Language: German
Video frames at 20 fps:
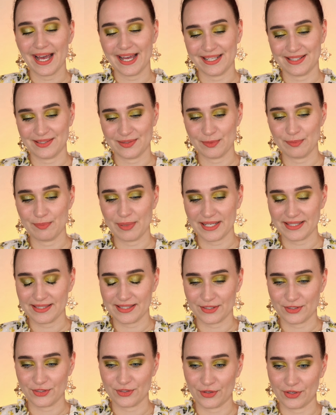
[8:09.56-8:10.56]
Also passt
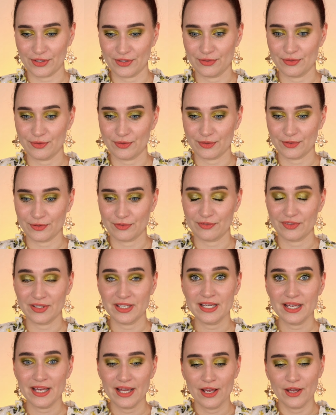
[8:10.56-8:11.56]
das schon
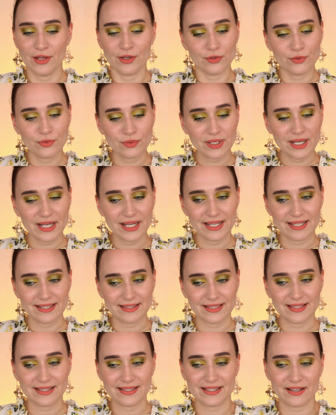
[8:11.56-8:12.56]
irgendwie. Nur
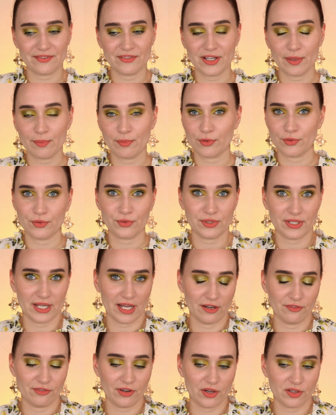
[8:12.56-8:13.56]
sind es ja wieder Produkte
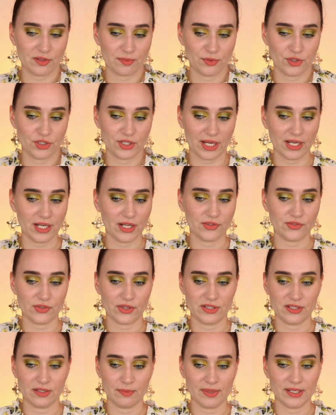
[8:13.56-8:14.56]
einfach aus dem
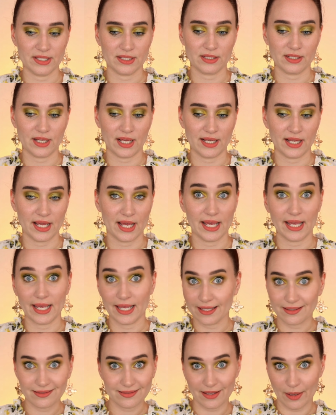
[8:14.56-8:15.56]
Standardsortiment in einer
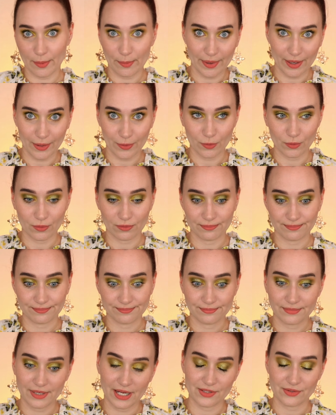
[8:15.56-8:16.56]
Extrapackung.
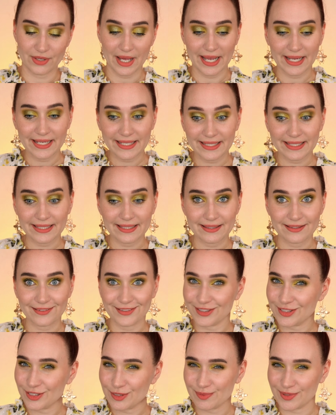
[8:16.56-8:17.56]
Also eigentlich
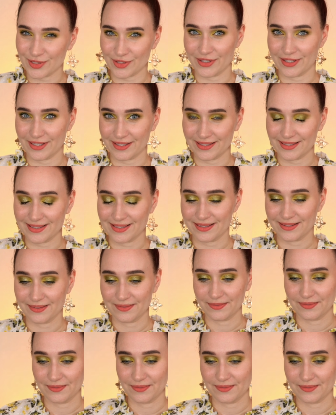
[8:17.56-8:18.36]
nichts Besonderes.